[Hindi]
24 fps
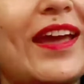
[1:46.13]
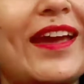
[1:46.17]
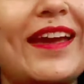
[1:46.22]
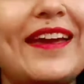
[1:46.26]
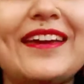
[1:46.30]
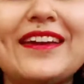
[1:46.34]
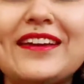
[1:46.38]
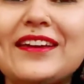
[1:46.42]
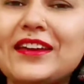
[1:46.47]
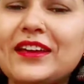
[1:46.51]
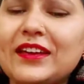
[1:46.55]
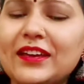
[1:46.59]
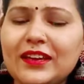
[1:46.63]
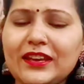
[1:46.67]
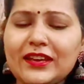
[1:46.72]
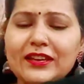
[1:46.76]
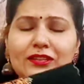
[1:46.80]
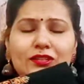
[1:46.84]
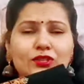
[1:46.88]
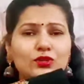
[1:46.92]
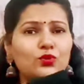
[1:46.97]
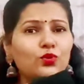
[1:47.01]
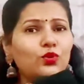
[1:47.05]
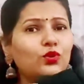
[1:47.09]
है
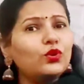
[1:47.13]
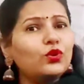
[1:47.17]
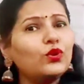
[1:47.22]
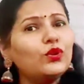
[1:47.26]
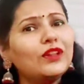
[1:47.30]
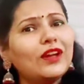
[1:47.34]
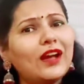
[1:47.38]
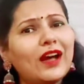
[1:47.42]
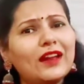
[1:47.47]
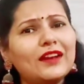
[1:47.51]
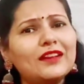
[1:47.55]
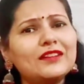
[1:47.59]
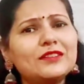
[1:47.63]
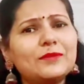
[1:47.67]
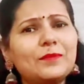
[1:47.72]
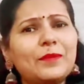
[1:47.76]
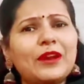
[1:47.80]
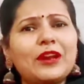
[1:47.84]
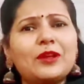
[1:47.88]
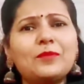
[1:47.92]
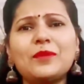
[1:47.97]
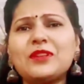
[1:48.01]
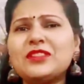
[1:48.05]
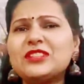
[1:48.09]
इस सूट को दिखाने से
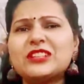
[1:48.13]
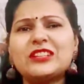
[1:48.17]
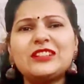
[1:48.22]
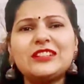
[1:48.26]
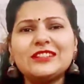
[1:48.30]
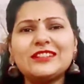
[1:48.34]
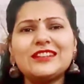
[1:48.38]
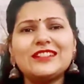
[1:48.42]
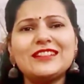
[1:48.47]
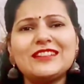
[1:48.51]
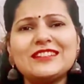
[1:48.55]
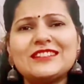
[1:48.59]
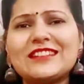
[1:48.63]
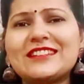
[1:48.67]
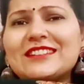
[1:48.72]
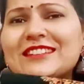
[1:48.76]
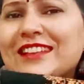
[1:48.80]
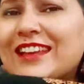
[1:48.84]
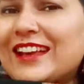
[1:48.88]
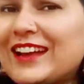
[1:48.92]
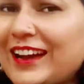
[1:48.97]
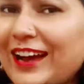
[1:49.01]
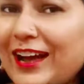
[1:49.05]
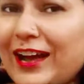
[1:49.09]
पहले मैं जल्दी जल्दी से
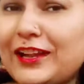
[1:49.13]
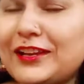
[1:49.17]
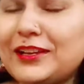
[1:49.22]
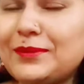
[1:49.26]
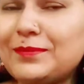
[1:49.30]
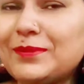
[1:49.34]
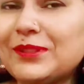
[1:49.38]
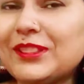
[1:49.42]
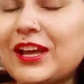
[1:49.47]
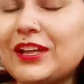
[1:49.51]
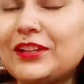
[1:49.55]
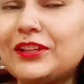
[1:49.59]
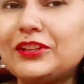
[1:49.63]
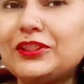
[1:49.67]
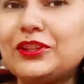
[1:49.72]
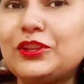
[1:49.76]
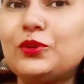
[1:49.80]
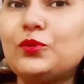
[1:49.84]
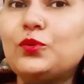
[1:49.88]
इसकी कहानी बता देती